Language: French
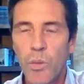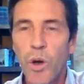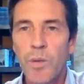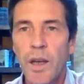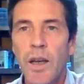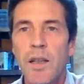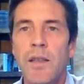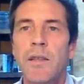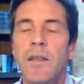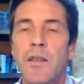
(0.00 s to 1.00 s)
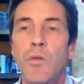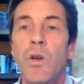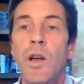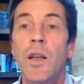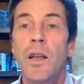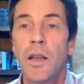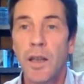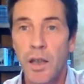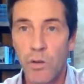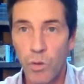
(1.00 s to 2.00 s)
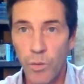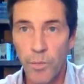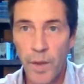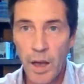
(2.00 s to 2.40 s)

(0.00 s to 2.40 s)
de première L qui s'intitule les réécritures.